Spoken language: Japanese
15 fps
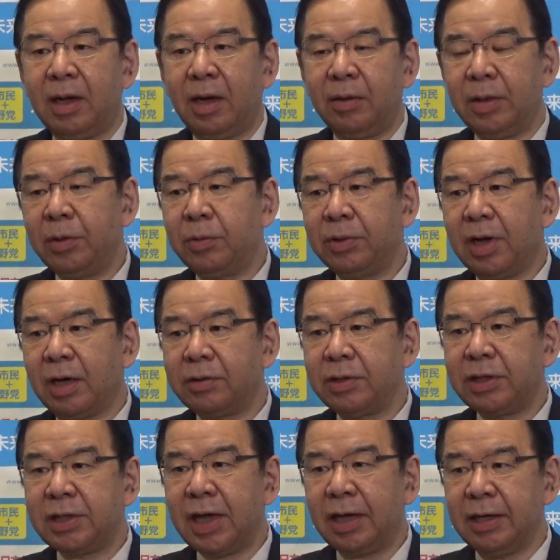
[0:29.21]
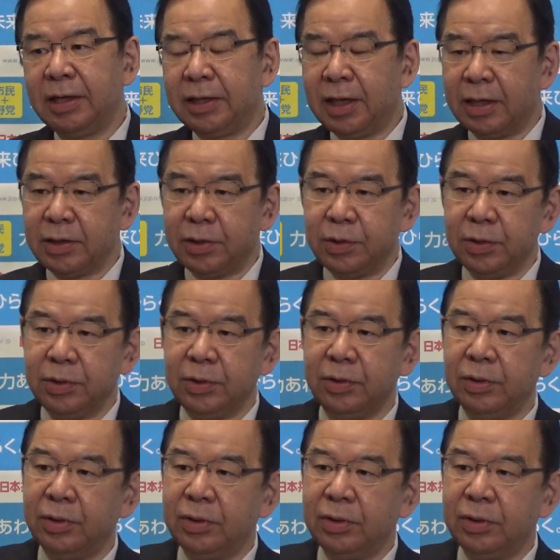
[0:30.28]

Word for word: あの日本学術会議に対する